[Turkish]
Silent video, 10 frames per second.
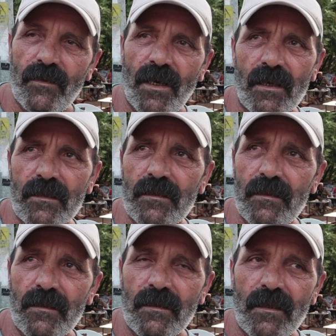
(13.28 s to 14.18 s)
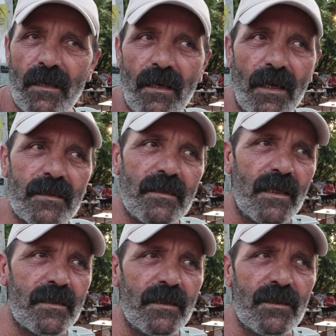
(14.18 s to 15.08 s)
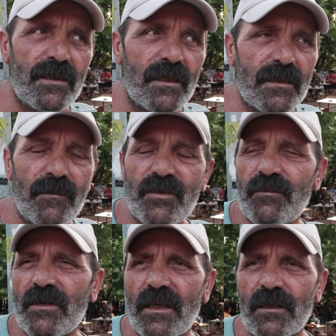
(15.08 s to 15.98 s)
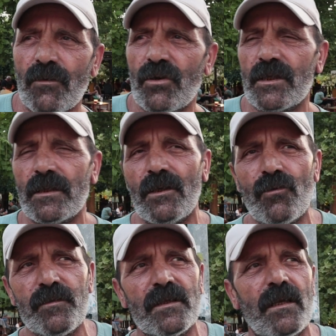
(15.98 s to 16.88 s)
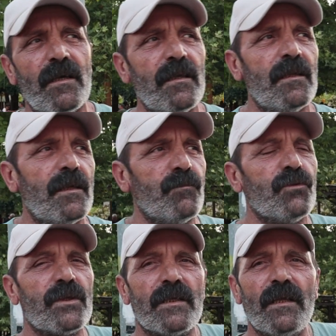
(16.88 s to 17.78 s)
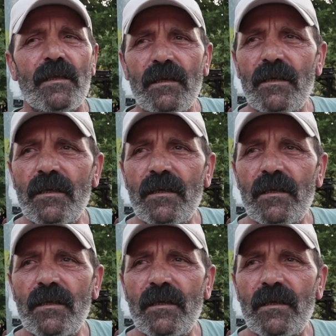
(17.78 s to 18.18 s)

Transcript: Ve artı ha, siyaset içerisinde birbirleriyle uğraşırlar o bizi alakadar etmiyor zaten.